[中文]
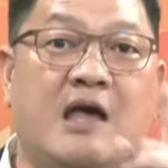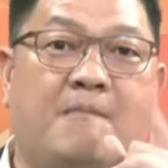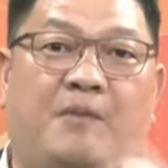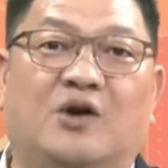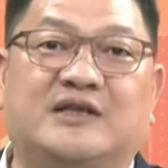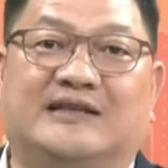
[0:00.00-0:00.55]

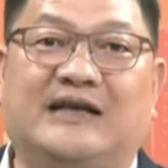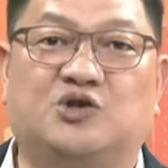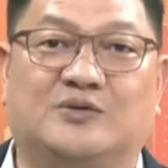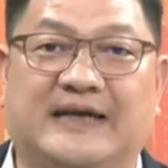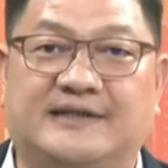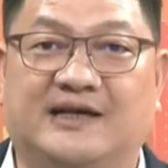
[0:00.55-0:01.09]
没有想到
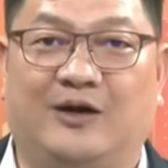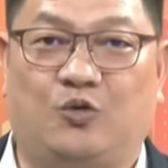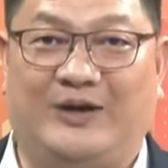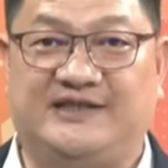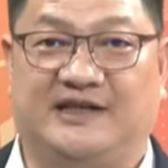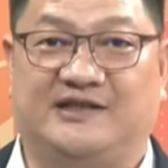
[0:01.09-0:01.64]
就在这个
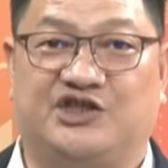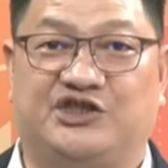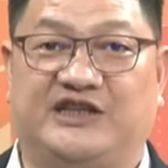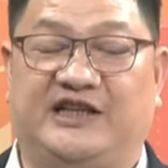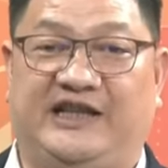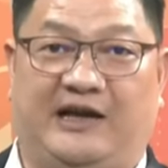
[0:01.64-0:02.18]
关键的时
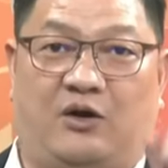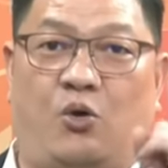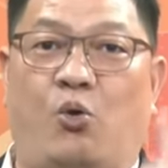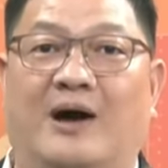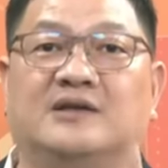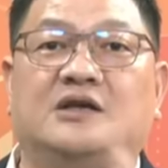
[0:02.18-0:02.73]
针点，
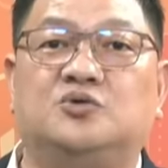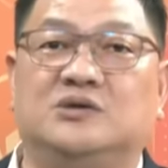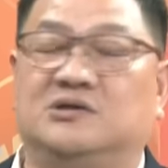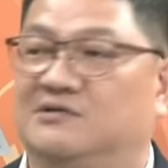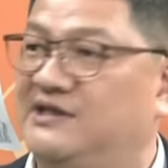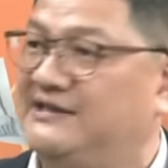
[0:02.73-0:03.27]
黄仁勋
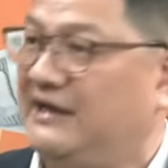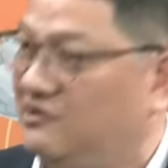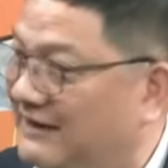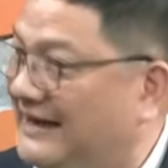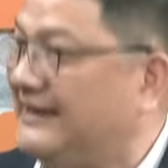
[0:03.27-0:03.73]
董事长又来